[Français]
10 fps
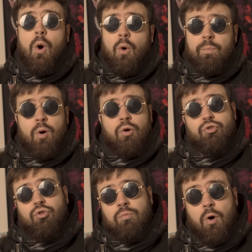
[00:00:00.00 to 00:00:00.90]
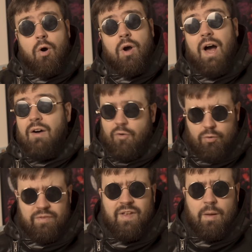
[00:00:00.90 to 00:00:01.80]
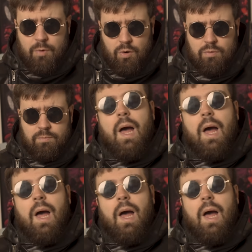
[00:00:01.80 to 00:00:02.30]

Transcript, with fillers: aux proches du mort avant l'enterrement.